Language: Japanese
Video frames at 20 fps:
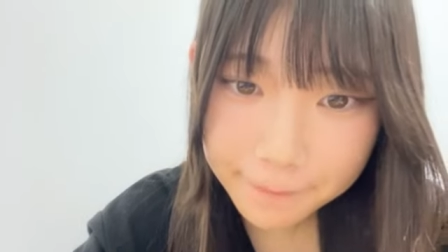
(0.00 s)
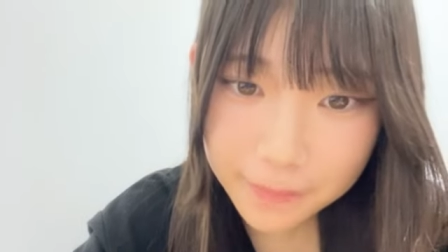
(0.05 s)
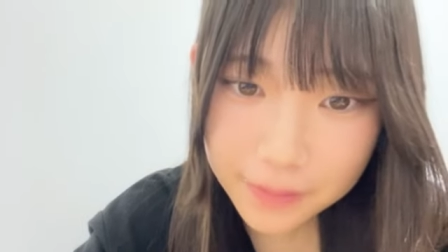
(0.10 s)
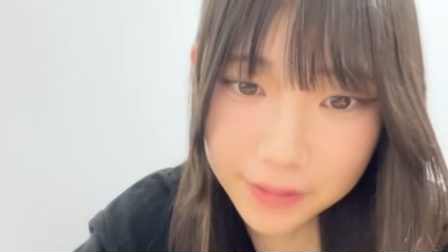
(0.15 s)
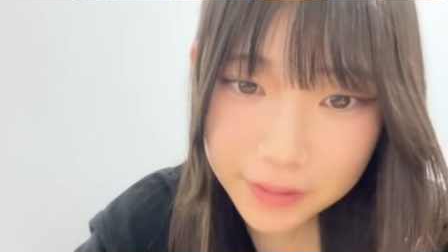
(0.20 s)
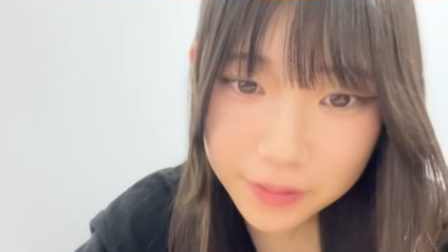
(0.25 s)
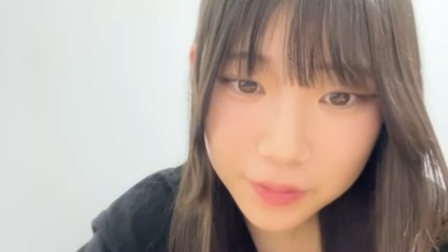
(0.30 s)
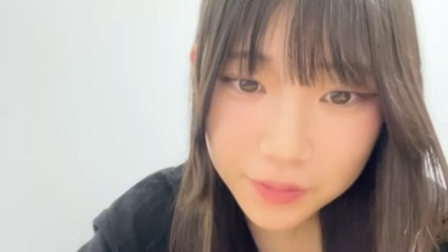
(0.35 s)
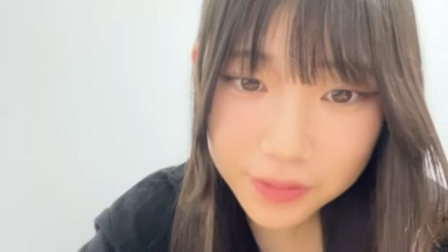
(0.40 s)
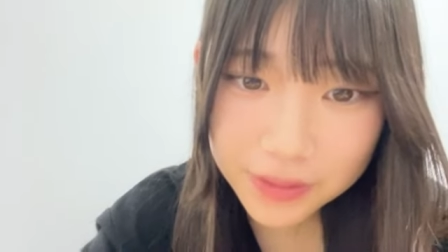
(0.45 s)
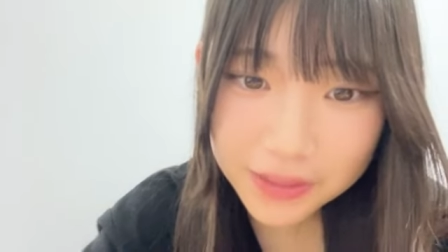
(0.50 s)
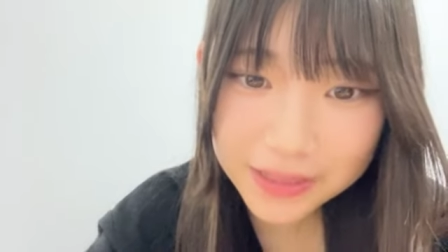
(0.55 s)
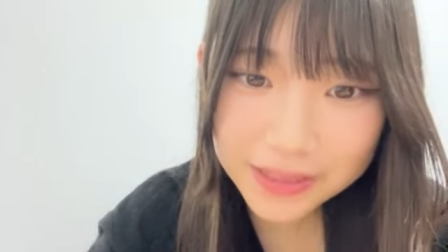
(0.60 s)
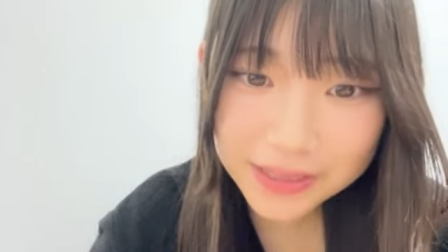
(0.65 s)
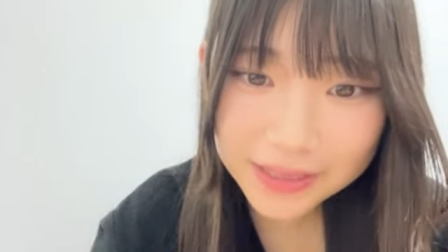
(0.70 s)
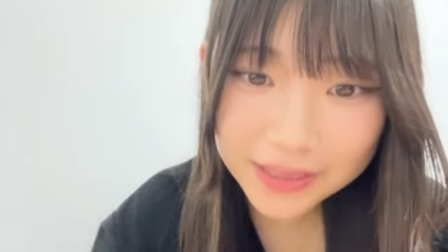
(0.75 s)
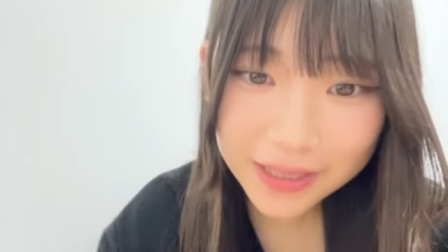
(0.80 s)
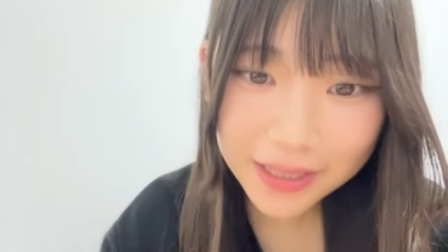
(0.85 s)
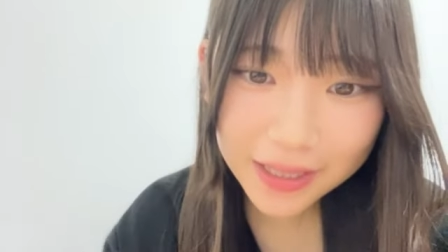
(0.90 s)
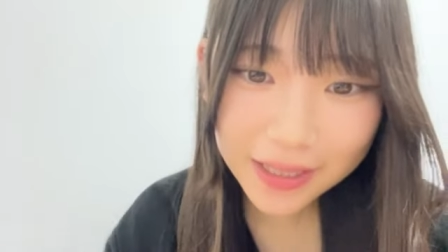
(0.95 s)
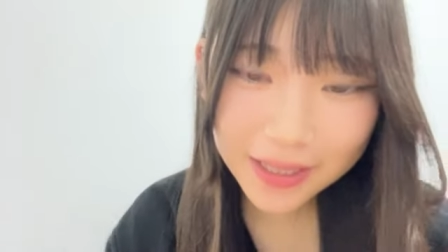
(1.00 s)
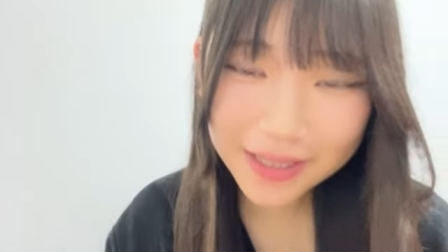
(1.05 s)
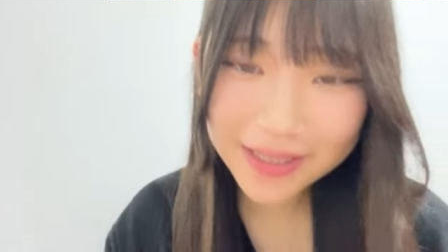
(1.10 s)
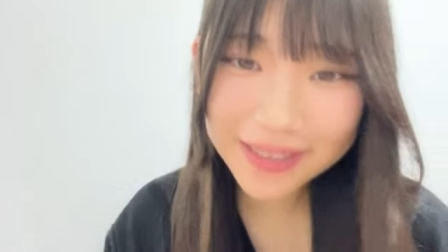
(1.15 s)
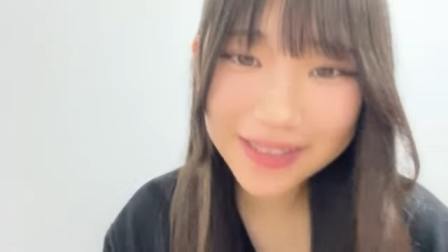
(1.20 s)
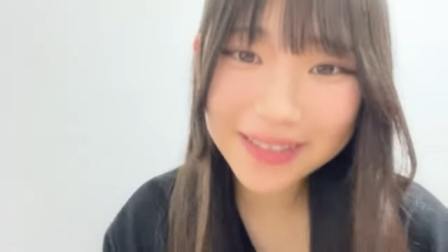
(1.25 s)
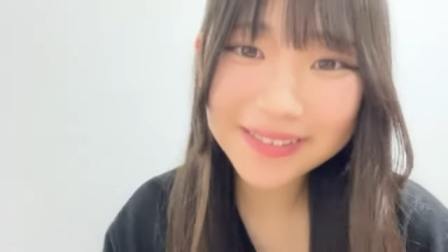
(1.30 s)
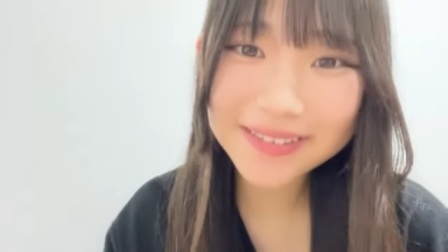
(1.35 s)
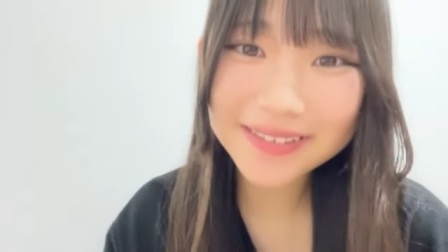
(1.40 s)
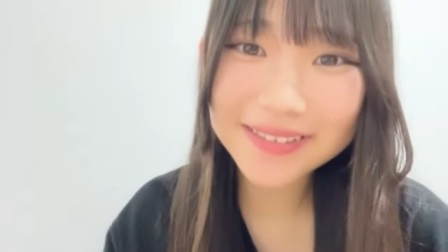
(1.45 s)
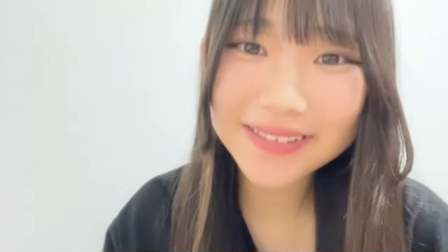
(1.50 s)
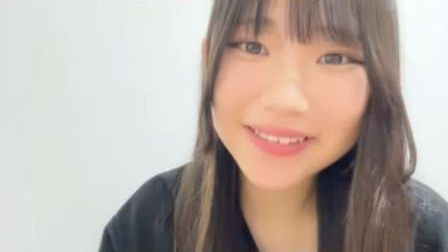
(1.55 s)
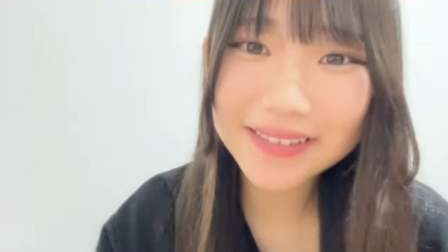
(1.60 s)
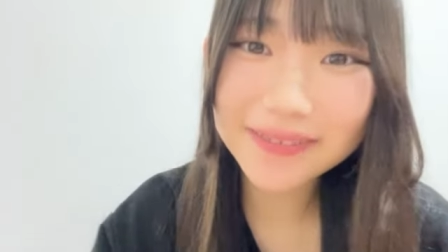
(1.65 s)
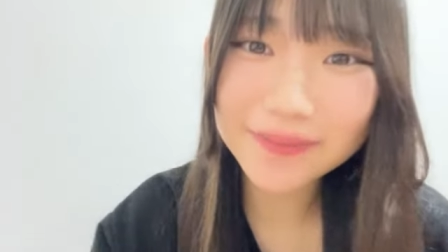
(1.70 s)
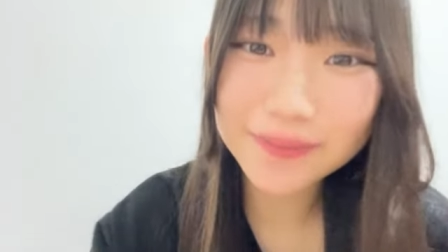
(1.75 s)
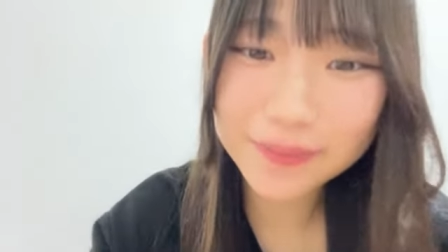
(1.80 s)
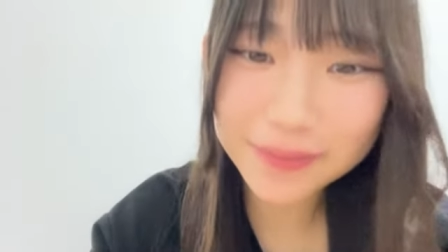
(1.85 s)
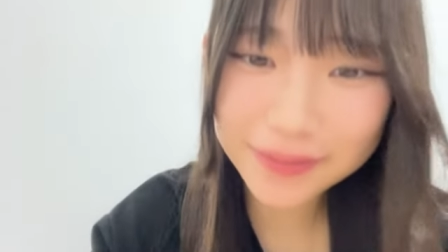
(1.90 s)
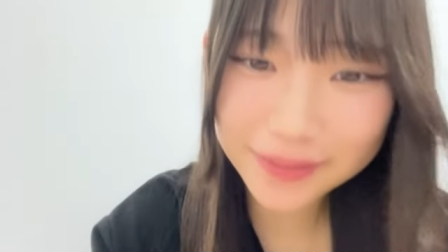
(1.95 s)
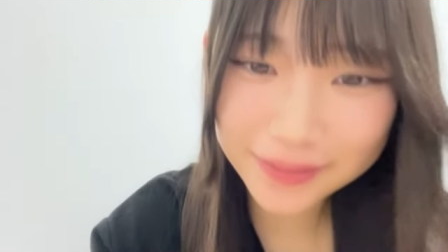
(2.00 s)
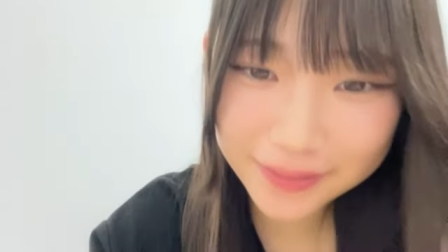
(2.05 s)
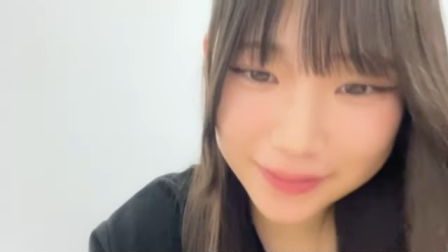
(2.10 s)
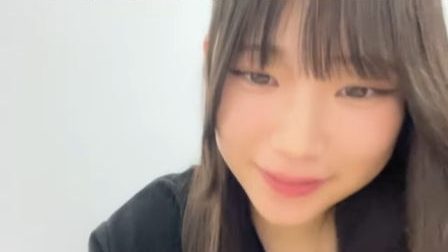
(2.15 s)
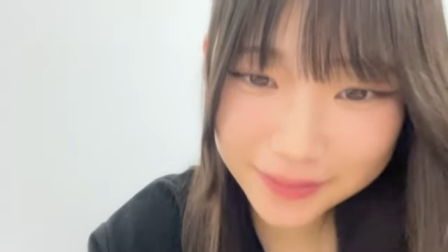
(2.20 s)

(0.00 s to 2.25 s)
すごい虹だありがとうございます